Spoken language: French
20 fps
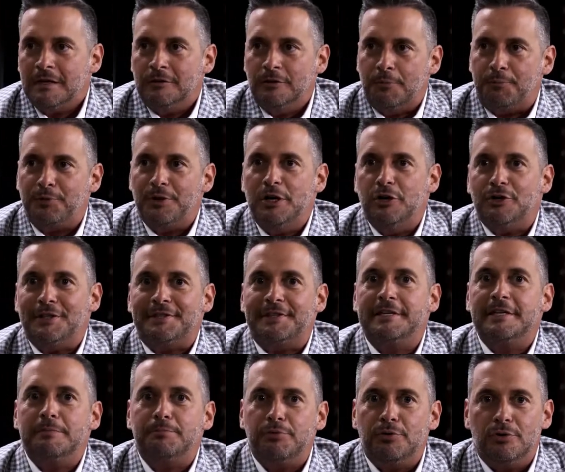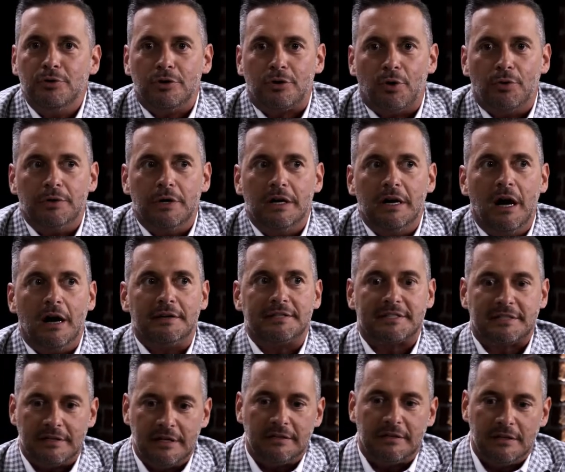Depuis le début qu'on a
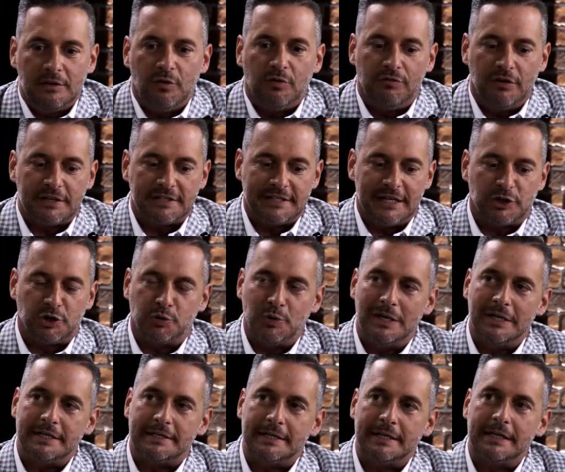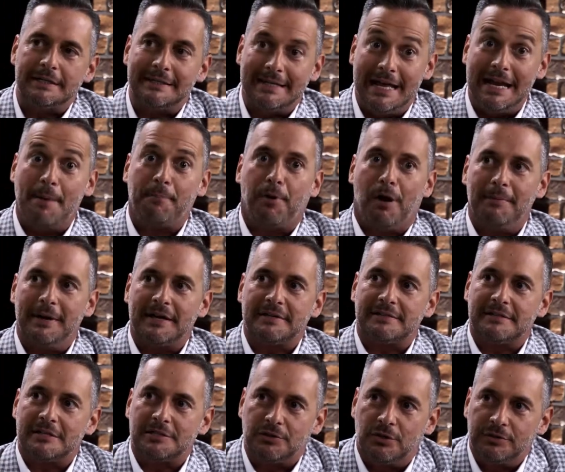lancé Vox Actualité, dès la première
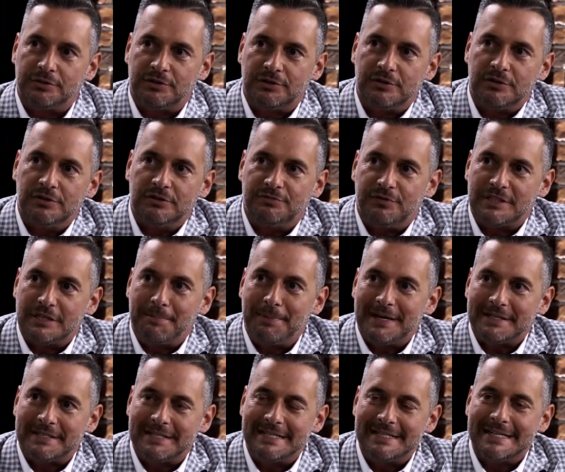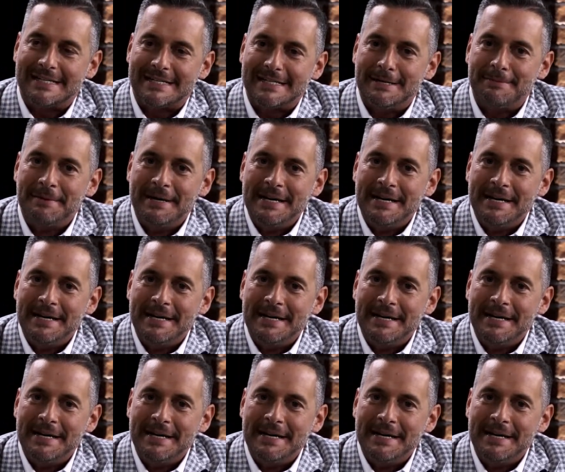saison, tu faisais partie de l'équipe.